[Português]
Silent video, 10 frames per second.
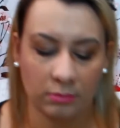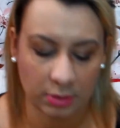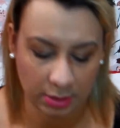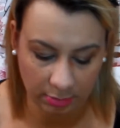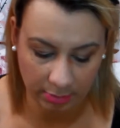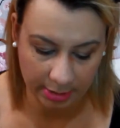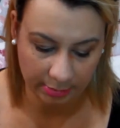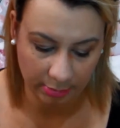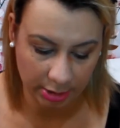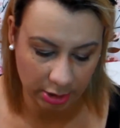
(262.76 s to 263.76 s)
O nariz
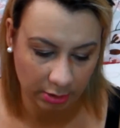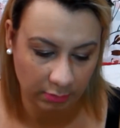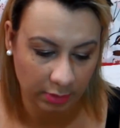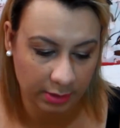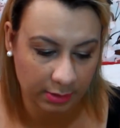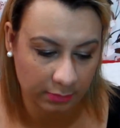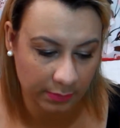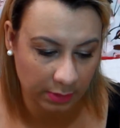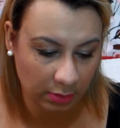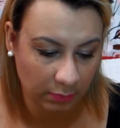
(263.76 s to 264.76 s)
do gatinho é um
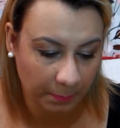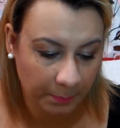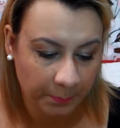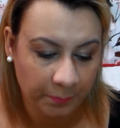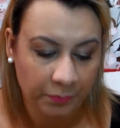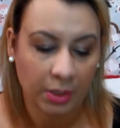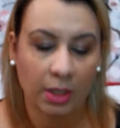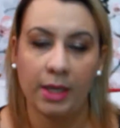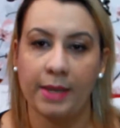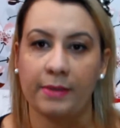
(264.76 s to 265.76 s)
coraçãozinho.
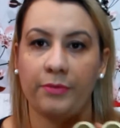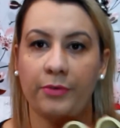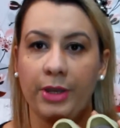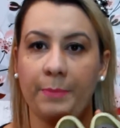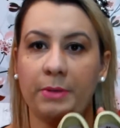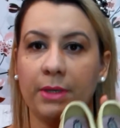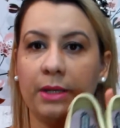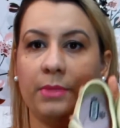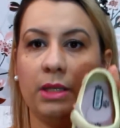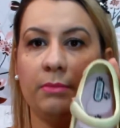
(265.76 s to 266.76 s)
E essa foi a
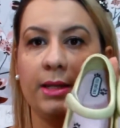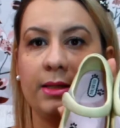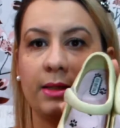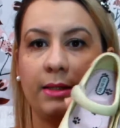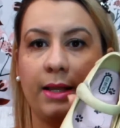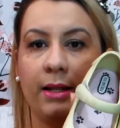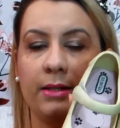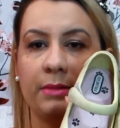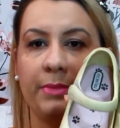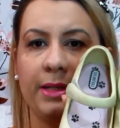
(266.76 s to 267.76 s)
primeira mini melissa
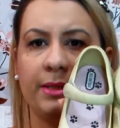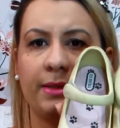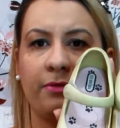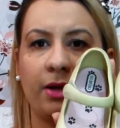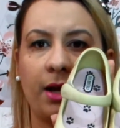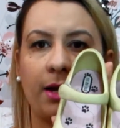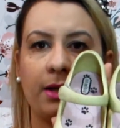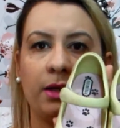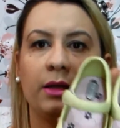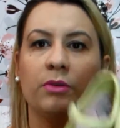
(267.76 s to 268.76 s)
dela. Essa melissa tava
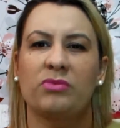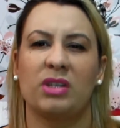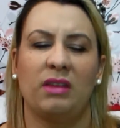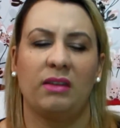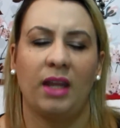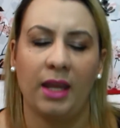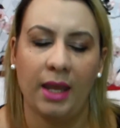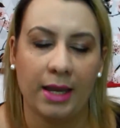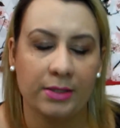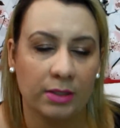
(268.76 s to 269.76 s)
carinha, uns 70
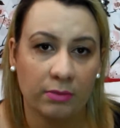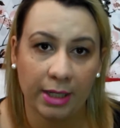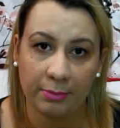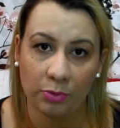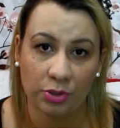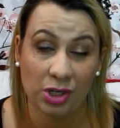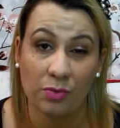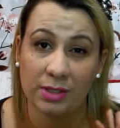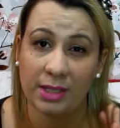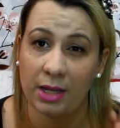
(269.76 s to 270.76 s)
reais, não lembro. Acho que
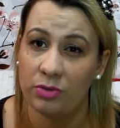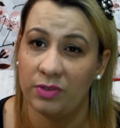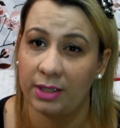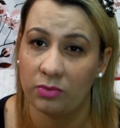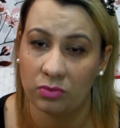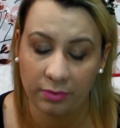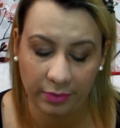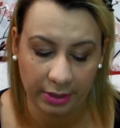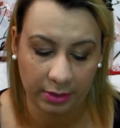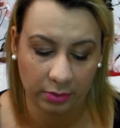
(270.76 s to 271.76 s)
quando saiu devia estar tá uns
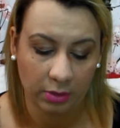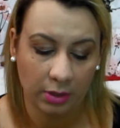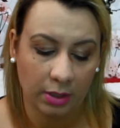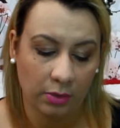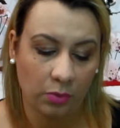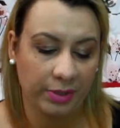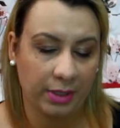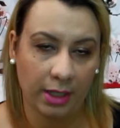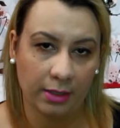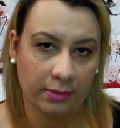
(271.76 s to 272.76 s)
90,
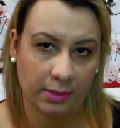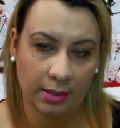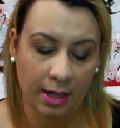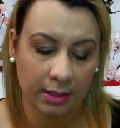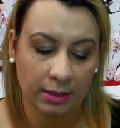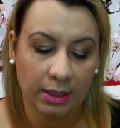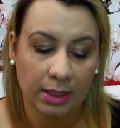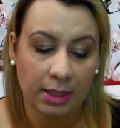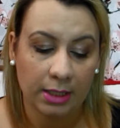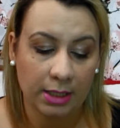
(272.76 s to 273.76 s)
80, sei lá.
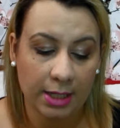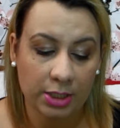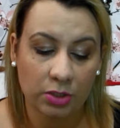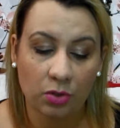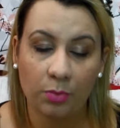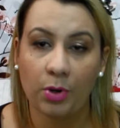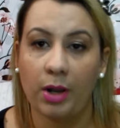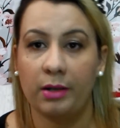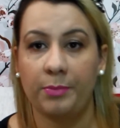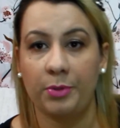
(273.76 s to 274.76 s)
E a gente comprou
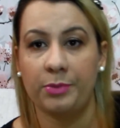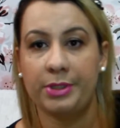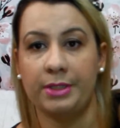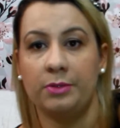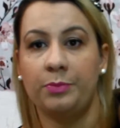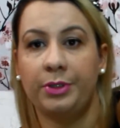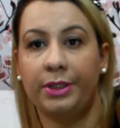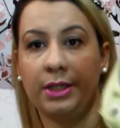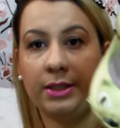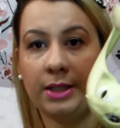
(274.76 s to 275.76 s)
ela na promoção por
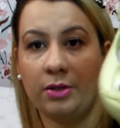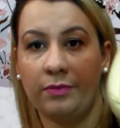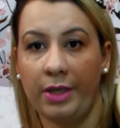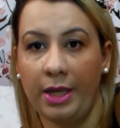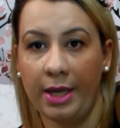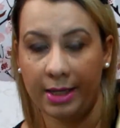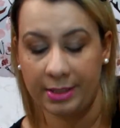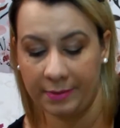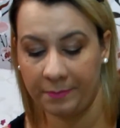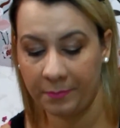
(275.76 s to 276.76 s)
39
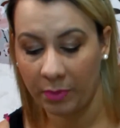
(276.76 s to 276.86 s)
reais.